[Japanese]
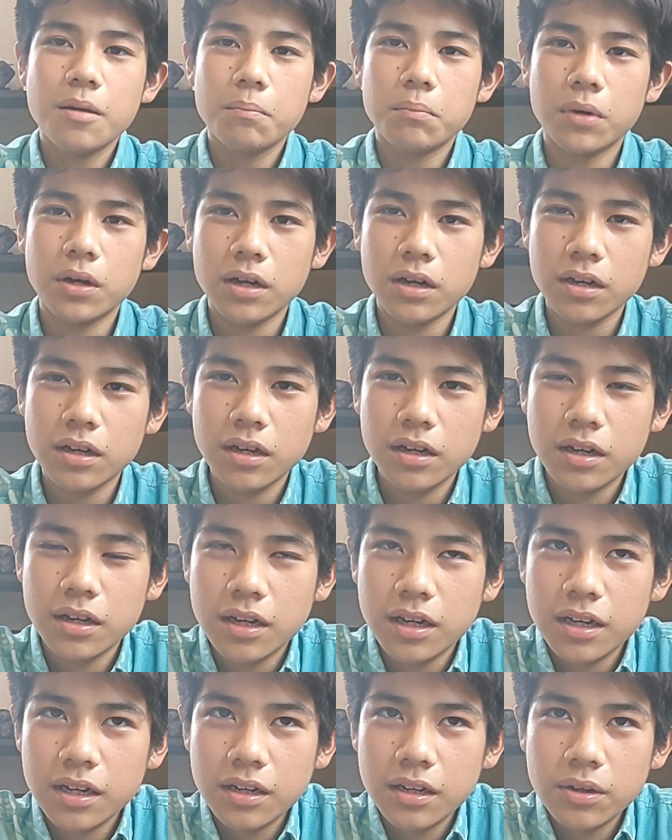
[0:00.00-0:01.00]

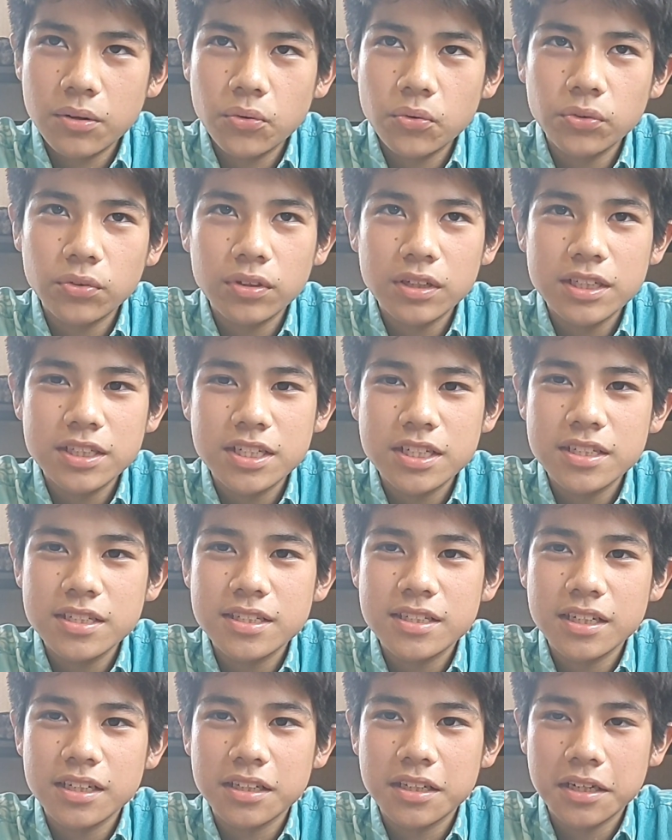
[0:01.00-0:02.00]
まあ本当に人
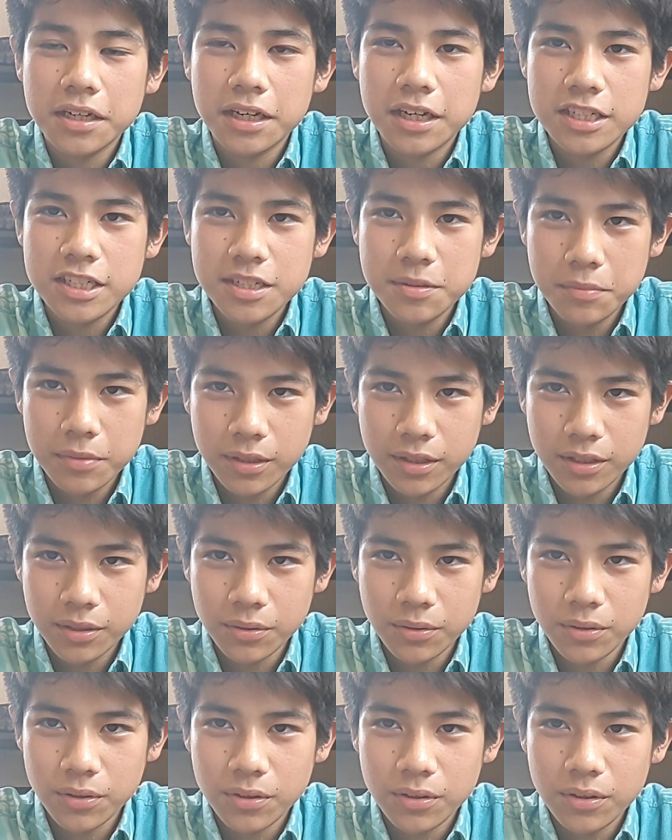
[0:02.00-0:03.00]
生で初めて
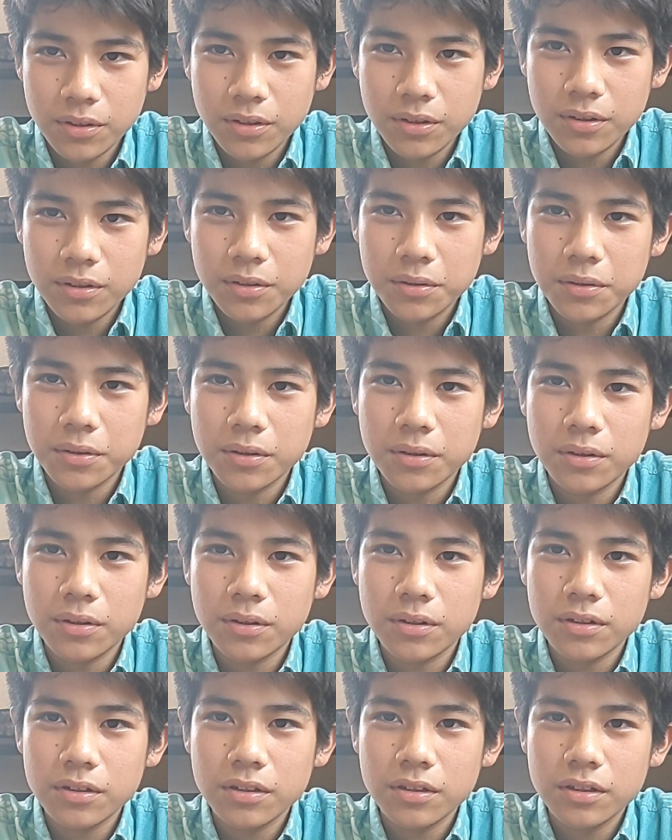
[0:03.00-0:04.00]
の
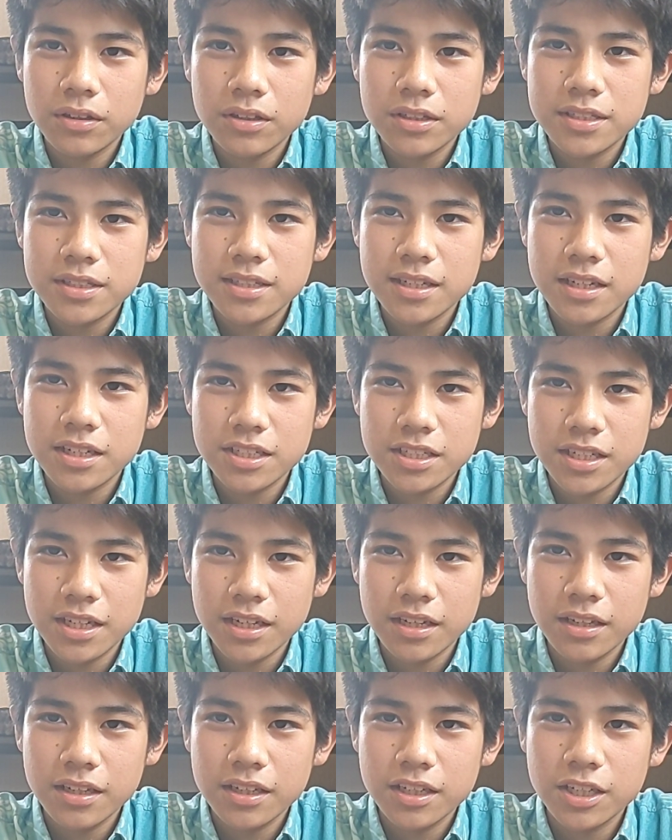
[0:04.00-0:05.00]
ステージ
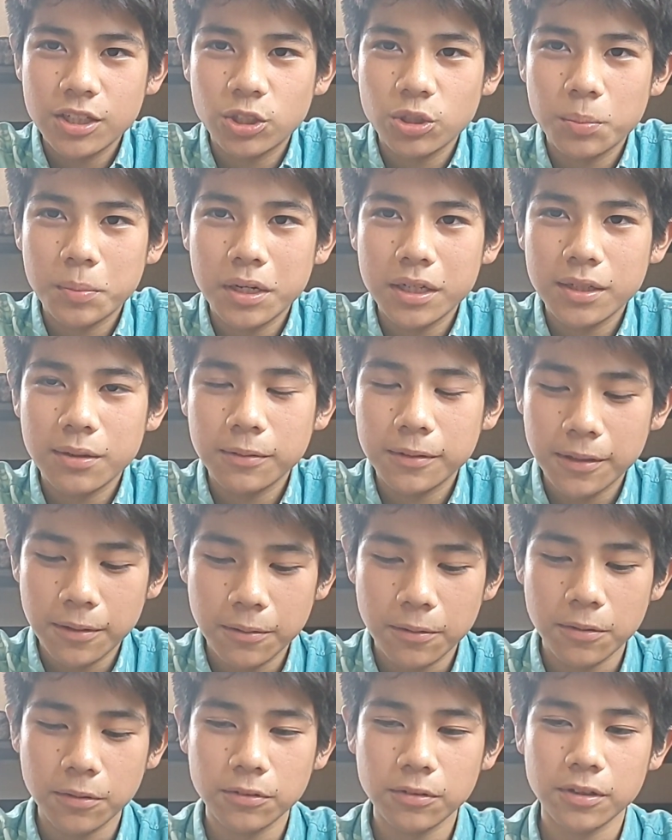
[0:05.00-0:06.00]
で人前で歌
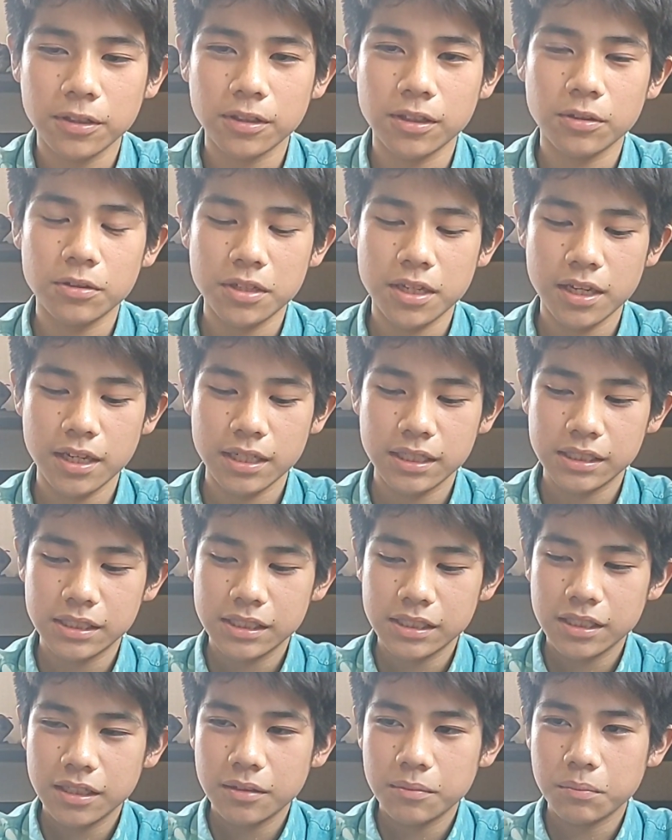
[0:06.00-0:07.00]
うことだったので
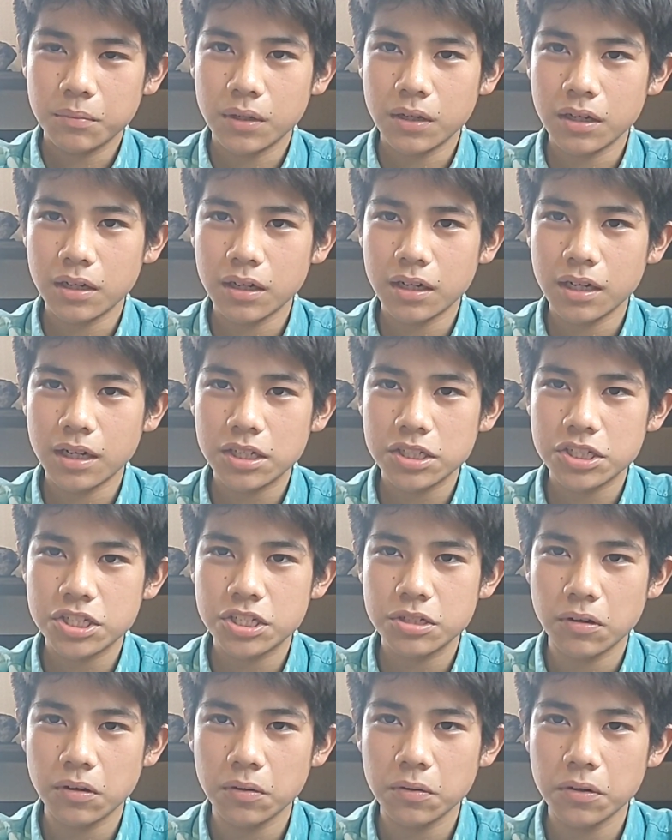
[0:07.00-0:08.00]
まあ
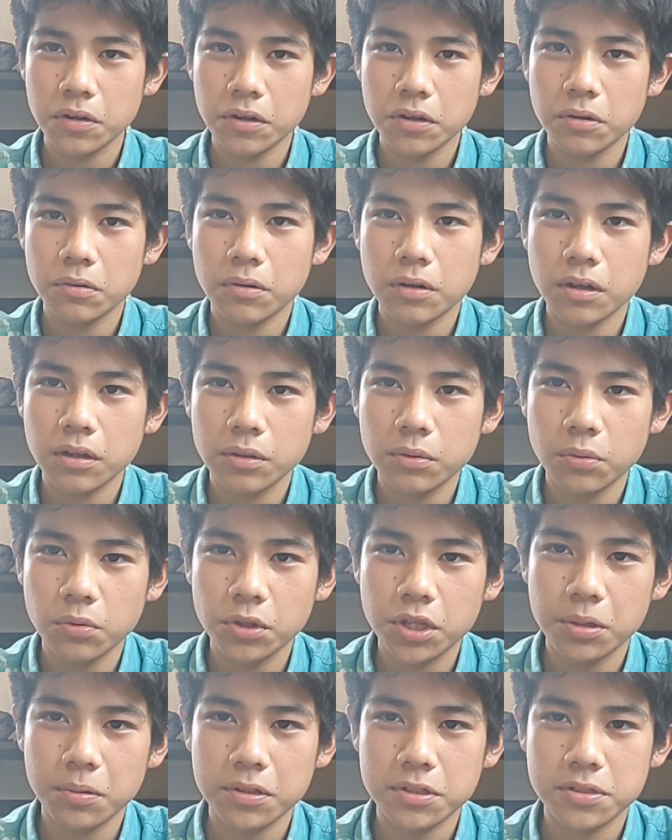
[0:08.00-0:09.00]
足は震えるわ
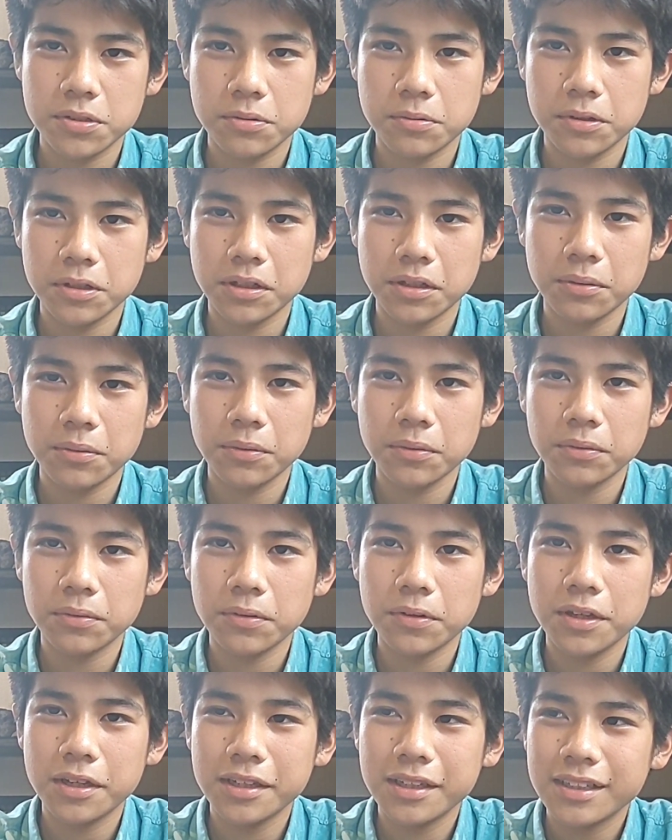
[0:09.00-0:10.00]
同期はするわで本
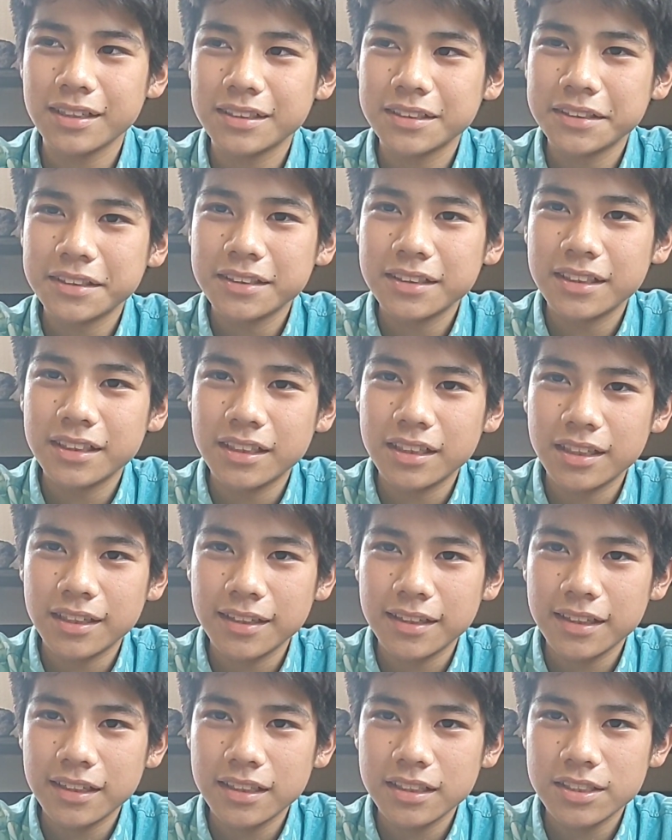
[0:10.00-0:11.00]
当に、
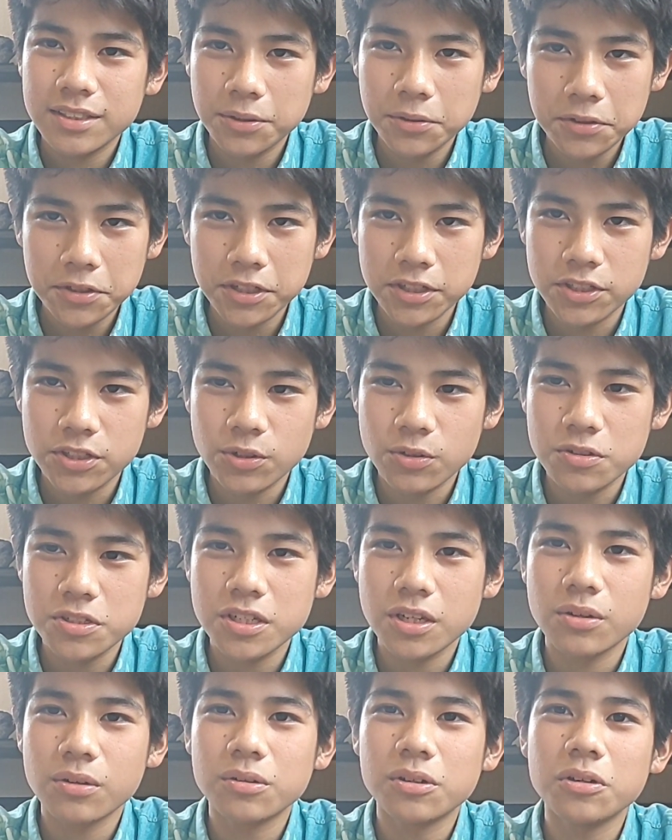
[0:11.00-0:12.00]
えー、すごく緊張し
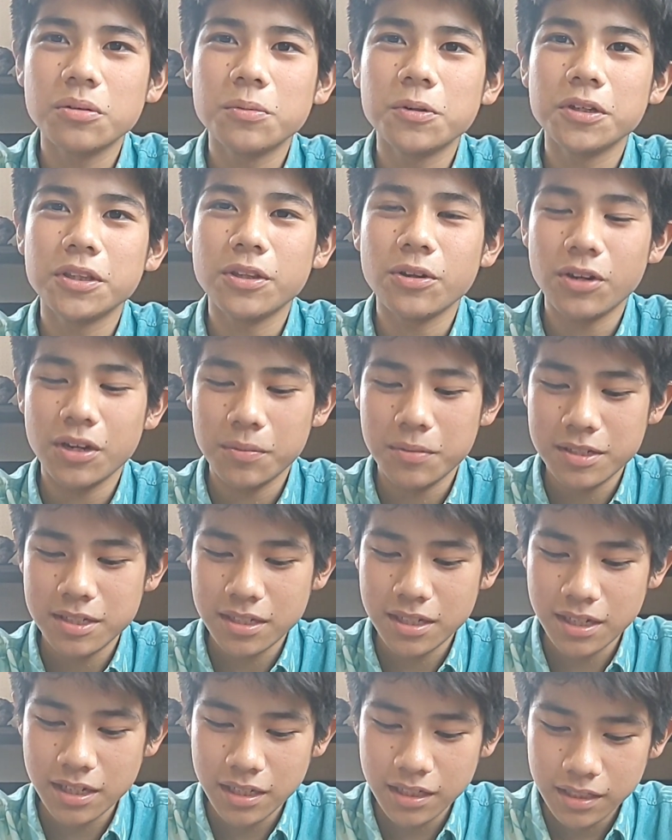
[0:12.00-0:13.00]
たのを覚えておりま
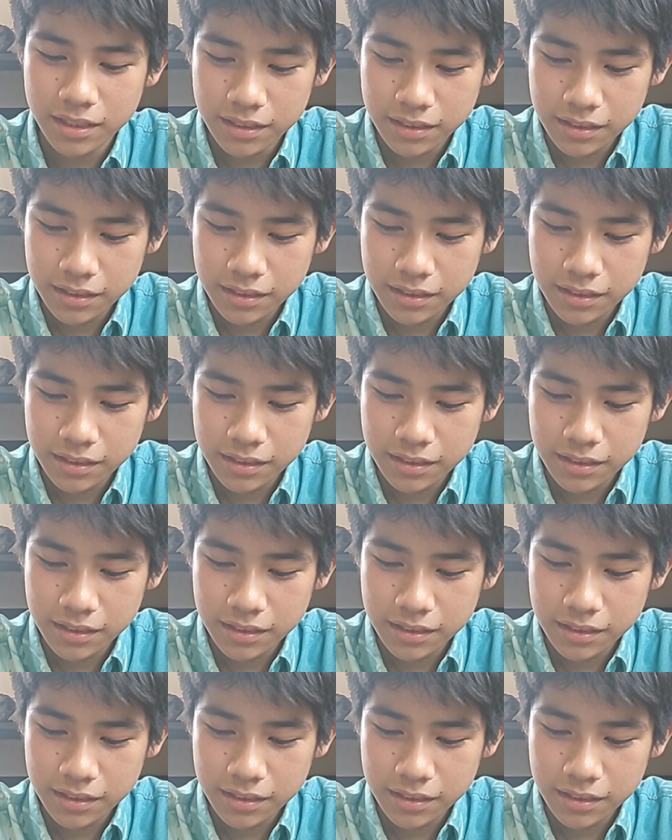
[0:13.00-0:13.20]
すが、